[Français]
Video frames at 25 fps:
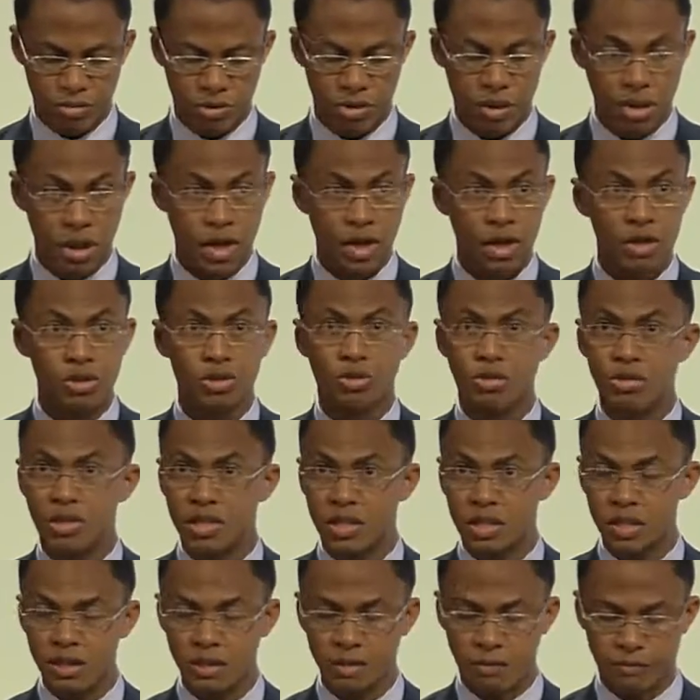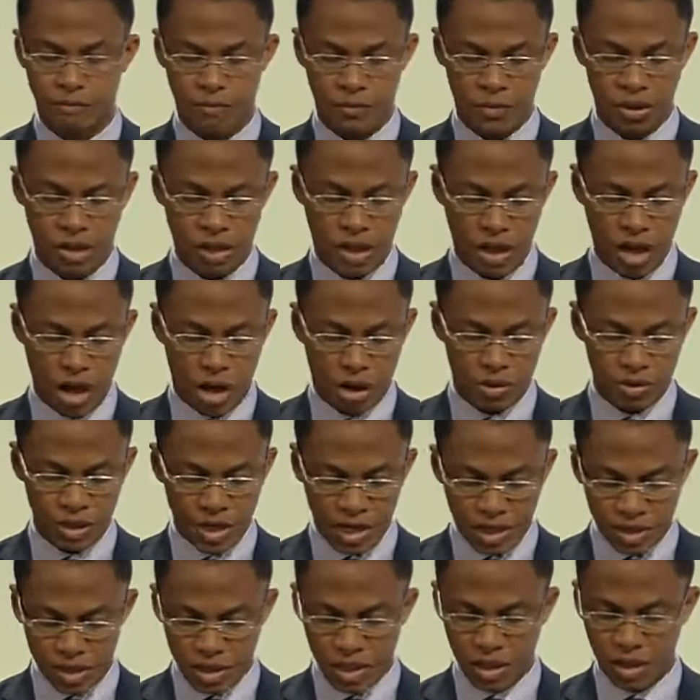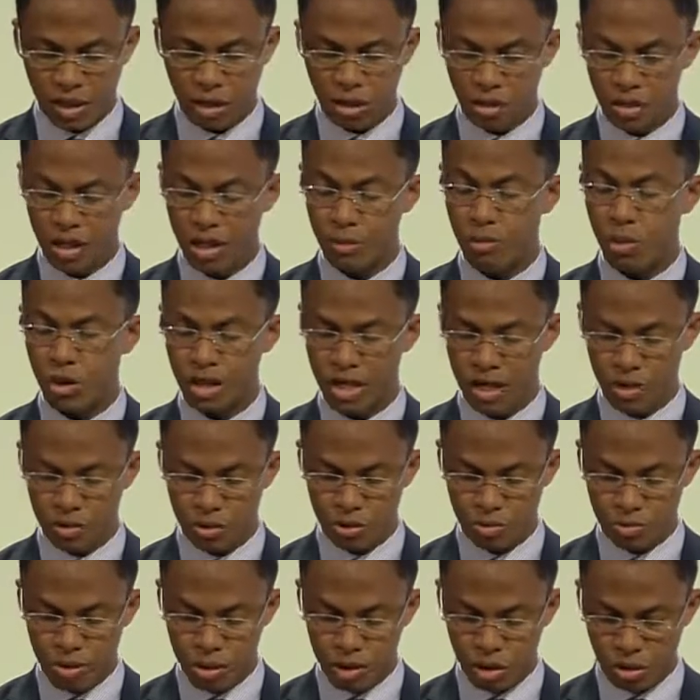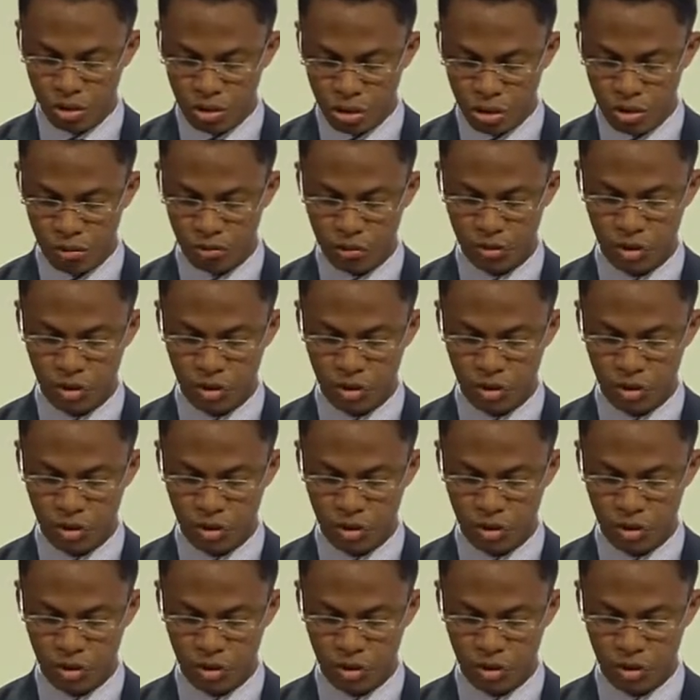Ceci en intégrant les moyens de mise en œuvre